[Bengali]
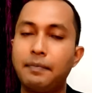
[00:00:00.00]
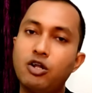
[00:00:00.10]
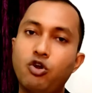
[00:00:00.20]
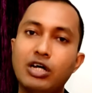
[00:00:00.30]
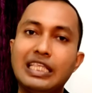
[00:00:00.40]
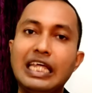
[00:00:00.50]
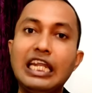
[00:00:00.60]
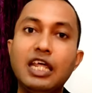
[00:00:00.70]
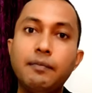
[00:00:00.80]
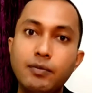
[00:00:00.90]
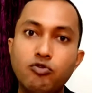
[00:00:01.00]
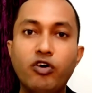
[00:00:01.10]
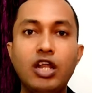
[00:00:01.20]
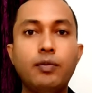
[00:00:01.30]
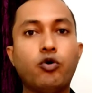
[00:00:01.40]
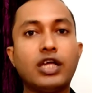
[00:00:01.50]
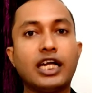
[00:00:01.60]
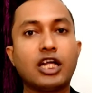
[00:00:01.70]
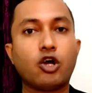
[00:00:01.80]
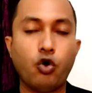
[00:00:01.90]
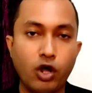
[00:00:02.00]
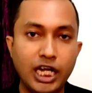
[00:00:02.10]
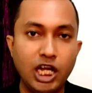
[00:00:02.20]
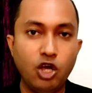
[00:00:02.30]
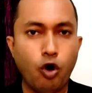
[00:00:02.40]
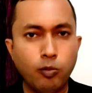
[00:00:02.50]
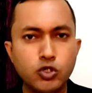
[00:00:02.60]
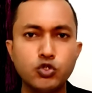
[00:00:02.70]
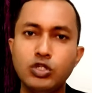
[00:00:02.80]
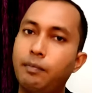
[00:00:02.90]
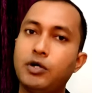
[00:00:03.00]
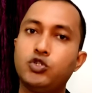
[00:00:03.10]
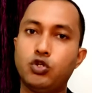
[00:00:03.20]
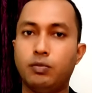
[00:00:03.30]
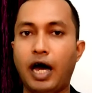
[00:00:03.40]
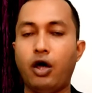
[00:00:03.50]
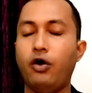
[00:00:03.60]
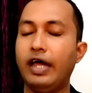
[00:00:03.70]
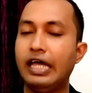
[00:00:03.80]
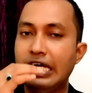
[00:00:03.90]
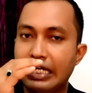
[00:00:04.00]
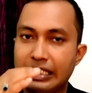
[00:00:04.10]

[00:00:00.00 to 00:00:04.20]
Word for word: আপনার রক্তের এই লিপি প্রোফাইল পরীক্ষাটা করে নিলে অবশ্যই আপনার জন্য ভালো হয়